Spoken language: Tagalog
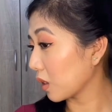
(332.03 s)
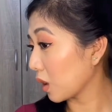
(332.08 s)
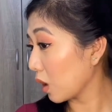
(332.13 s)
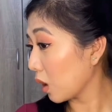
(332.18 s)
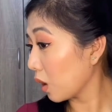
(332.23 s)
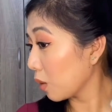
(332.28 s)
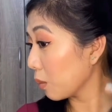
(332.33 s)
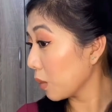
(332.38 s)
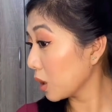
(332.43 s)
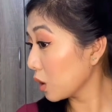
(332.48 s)

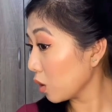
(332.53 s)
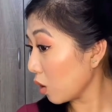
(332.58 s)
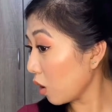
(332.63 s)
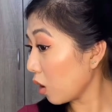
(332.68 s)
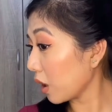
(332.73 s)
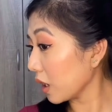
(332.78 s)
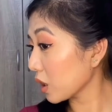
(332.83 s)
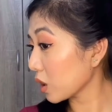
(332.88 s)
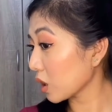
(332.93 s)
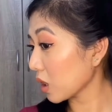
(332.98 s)
medyo
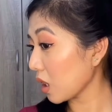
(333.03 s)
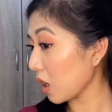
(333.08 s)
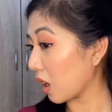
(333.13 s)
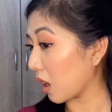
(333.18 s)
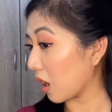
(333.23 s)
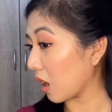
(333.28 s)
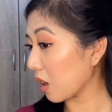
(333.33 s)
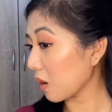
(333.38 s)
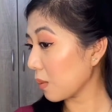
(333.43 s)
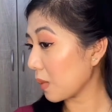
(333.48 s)
okay siya,
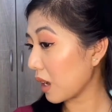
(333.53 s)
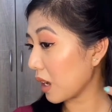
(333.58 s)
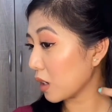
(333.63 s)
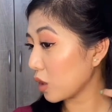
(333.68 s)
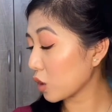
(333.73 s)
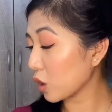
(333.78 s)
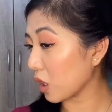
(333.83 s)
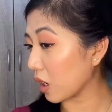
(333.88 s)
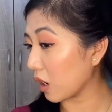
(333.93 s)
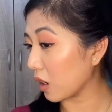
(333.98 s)
ah. maano
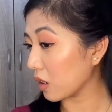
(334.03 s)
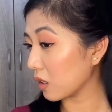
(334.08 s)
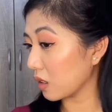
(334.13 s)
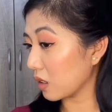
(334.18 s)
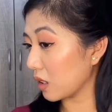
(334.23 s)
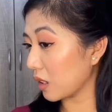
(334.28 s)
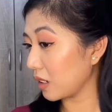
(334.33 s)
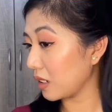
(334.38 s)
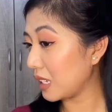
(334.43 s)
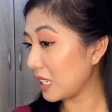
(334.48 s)
siya.
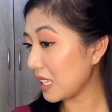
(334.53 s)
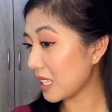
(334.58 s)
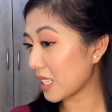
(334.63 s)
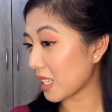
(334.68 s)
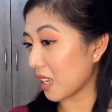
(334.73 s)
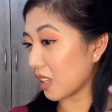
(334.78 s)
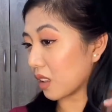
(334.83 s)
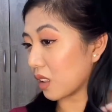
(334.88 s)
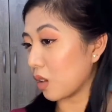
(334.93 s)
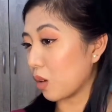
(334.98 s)

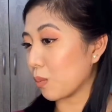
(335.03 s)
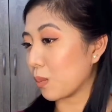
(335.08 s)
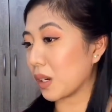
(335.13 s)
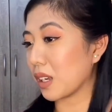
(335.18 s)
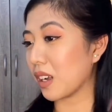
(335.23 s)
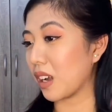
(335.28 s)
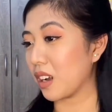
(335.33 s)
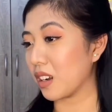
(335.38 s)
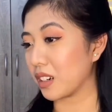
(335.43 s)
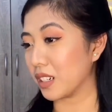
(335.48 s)
Decent yung
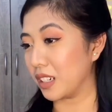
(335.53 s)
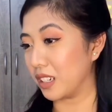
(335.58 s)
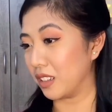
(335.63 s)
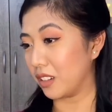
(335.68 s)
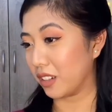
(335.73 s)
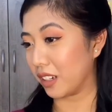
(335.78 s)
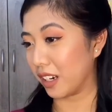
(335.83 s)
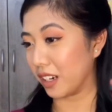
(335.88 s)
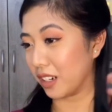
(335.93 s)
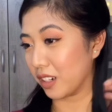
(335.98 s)
pagkakakarl ng
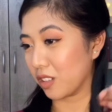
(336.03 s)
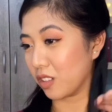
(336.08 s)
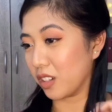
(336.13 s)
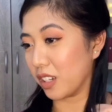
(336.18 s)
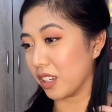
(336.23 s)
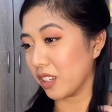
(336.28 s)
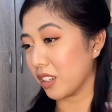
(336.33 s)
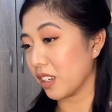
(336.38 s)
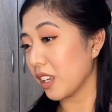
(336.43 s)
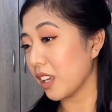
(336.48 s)
hair ko
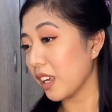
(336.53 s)
ngayon.